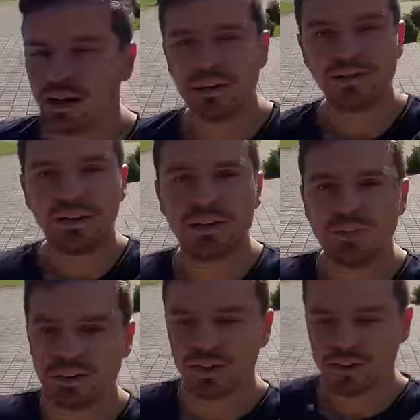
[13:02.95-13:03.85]
Ayvarlı
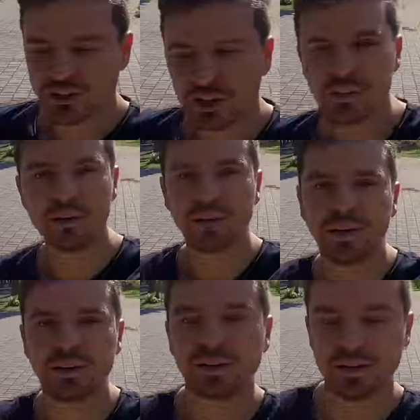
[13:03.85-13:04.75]
ve kaşkaval
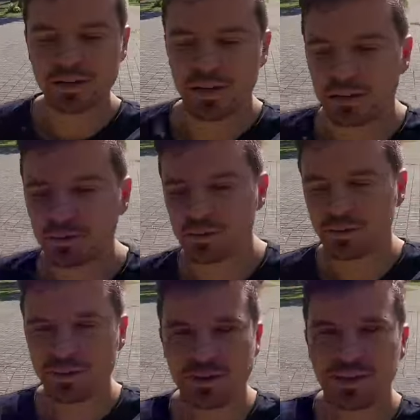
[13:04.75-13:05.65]
peynirli
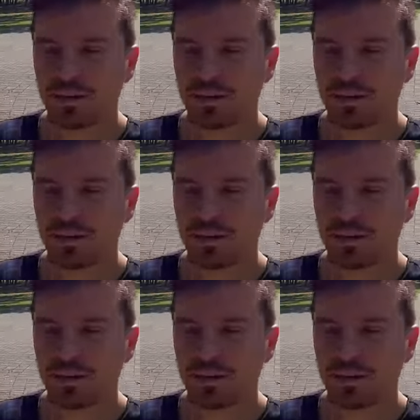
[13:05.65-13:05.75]
sandviçimizi